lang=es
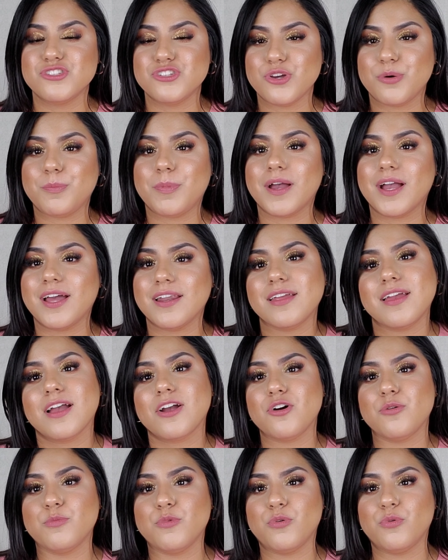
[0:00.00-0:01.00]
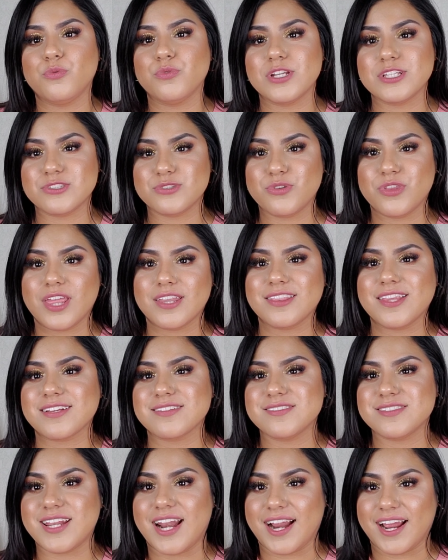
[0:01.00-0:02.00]
yo pagaría como un estudiante
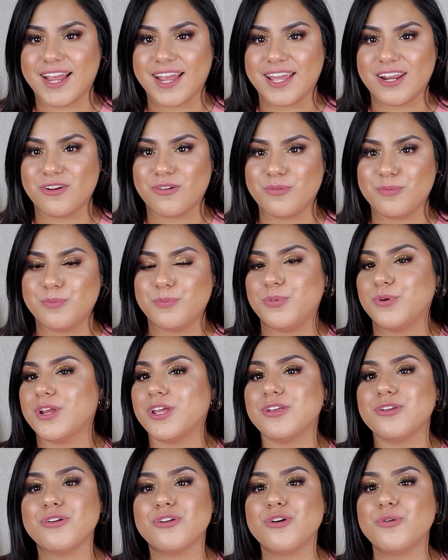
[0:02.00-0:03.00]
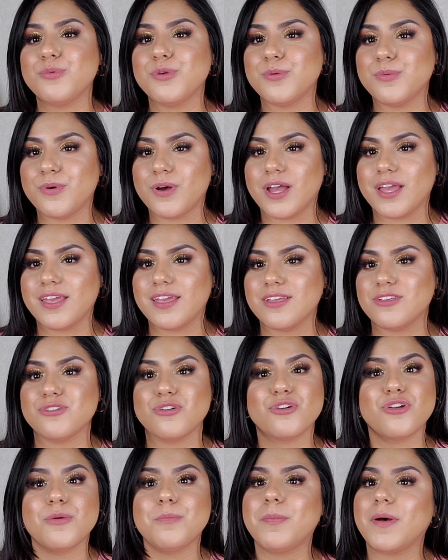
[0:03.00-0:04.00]
extranjero, porque yo no vivo ahí,
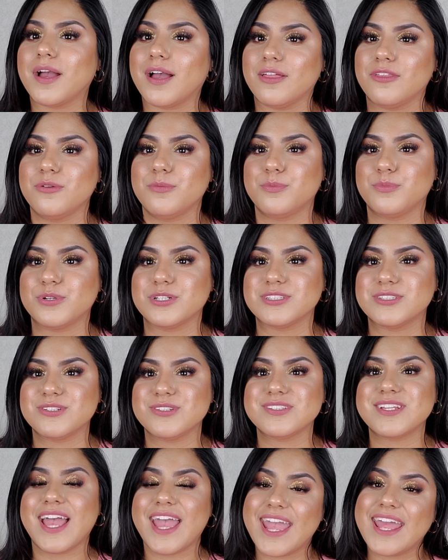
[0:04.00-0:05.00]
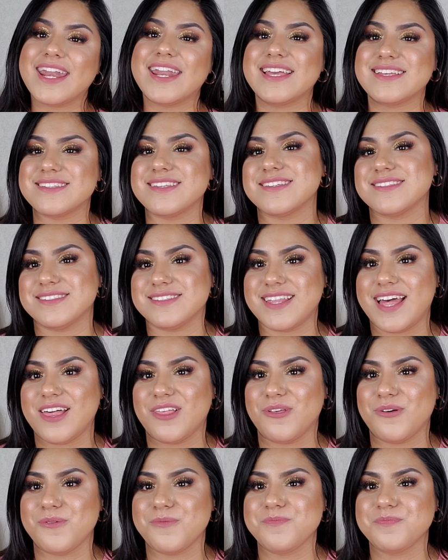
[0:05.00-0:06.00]
yo no he pagado impuestos en ese
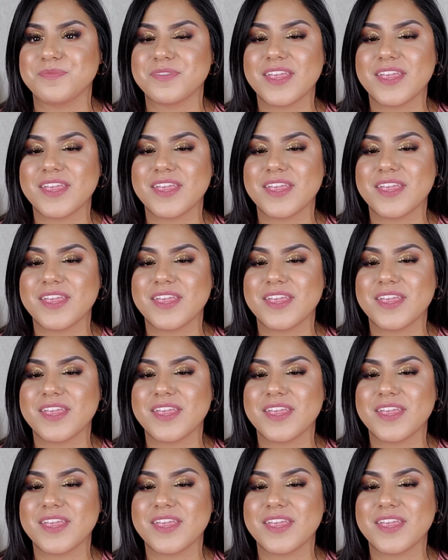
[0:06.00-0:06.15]
estado.